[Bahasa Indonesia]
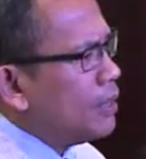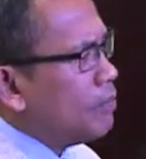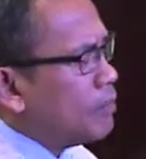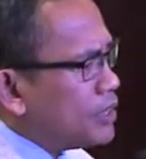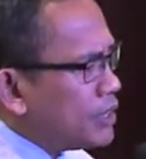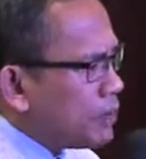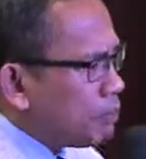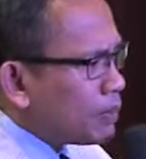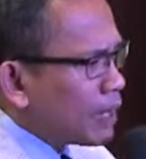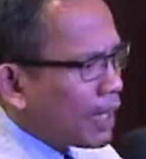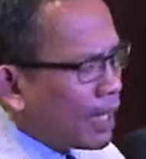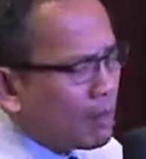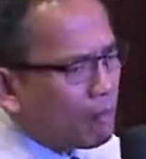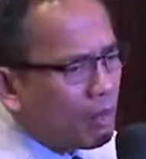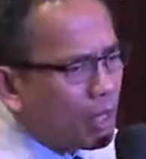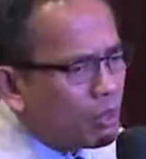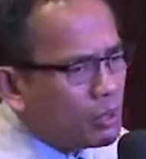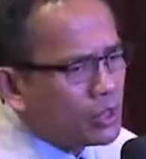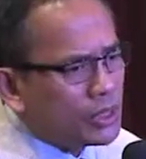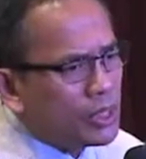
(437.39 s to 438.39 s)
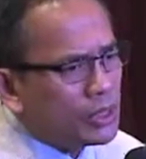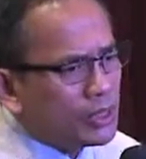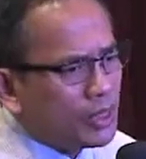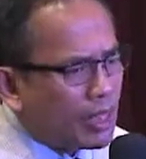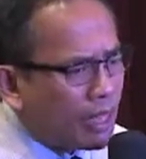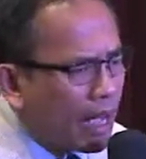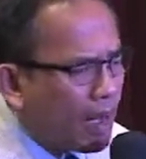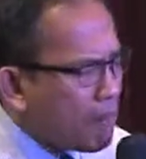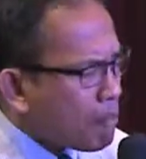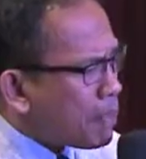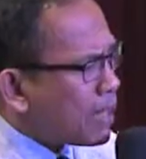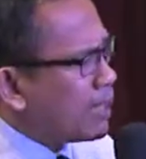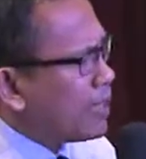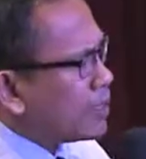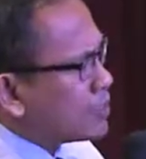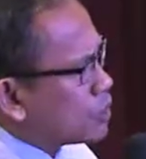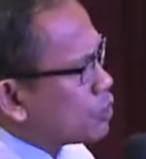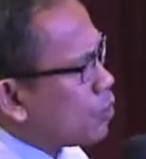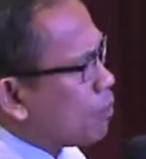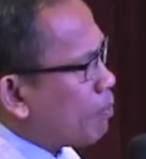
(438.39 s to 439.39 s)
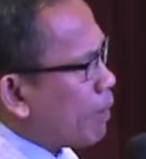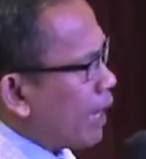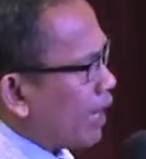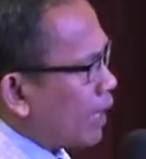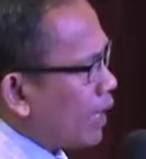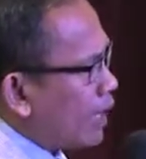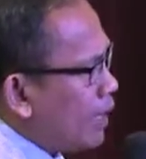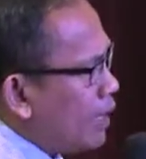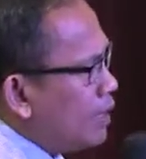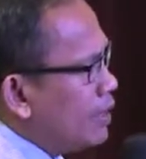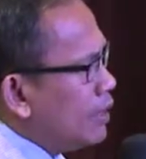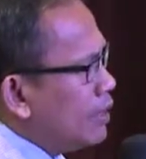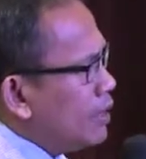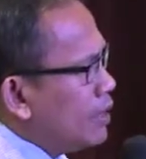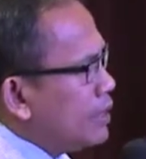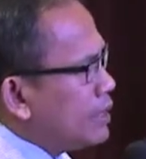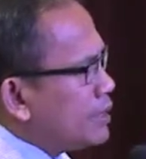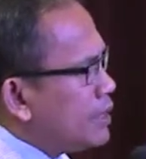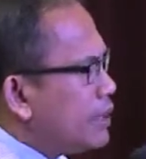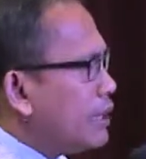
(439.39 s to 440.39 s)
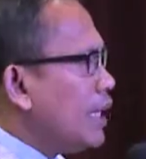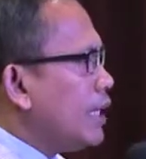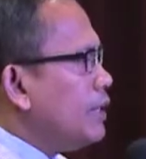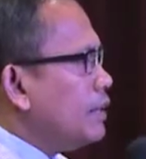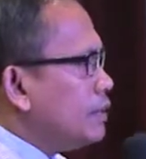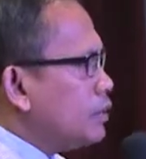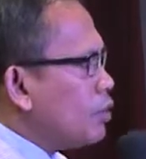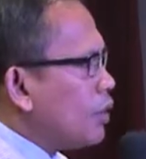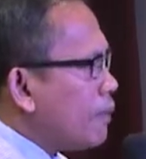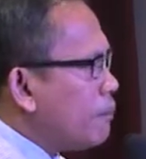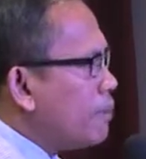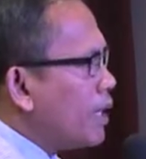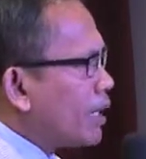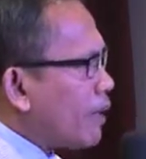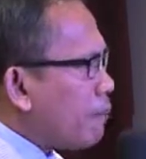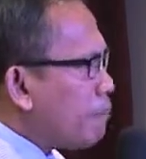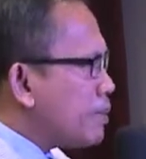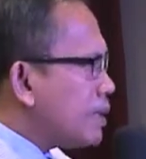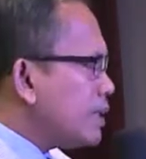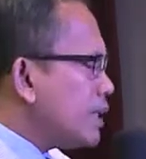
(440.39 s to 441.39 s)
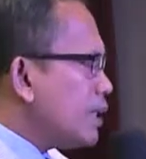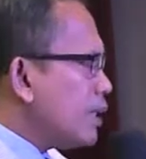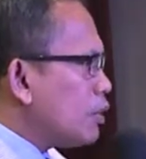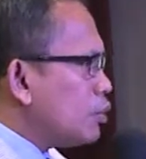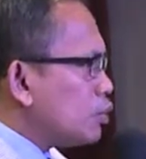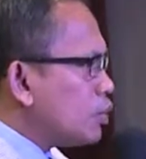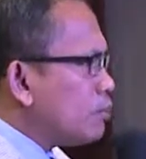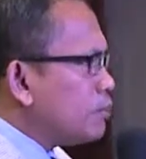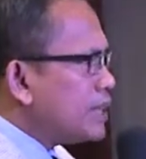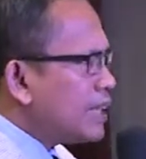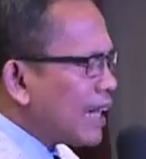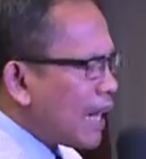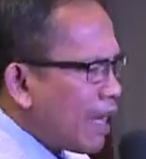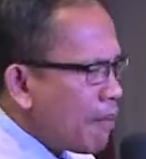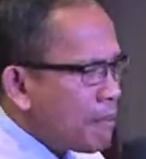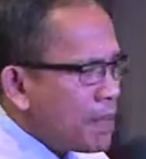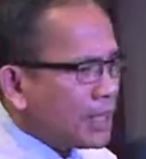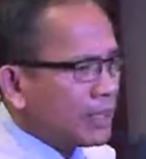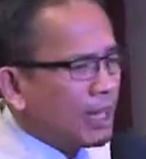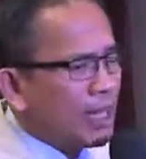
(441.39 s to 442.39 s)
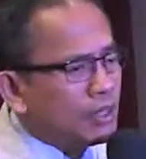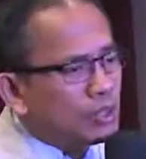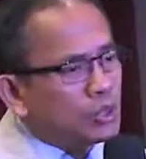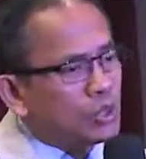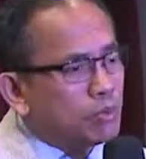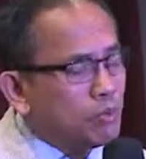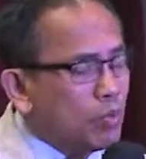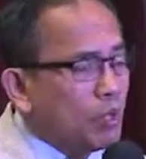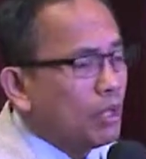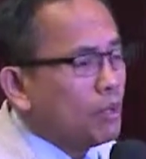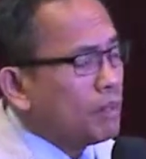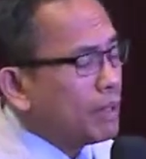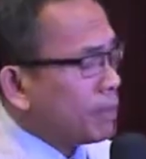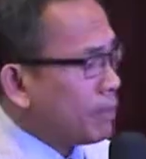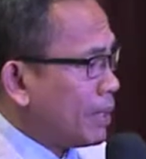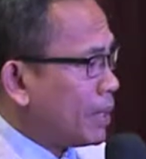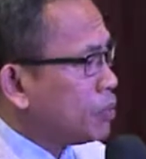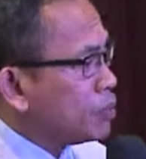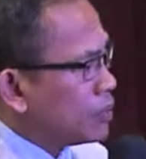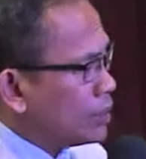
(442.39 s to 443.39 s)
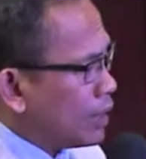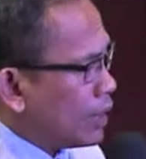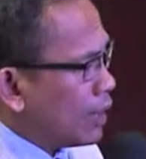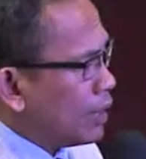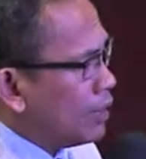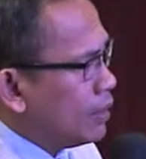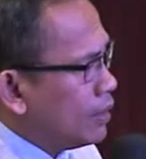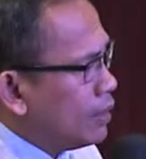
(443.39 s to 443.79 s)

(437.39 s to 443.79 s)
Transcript: menciptakan manusia segambar dan serupa Allah sehingga Tuhan berkepentingan untuk menyelamatkan semua umat manusia.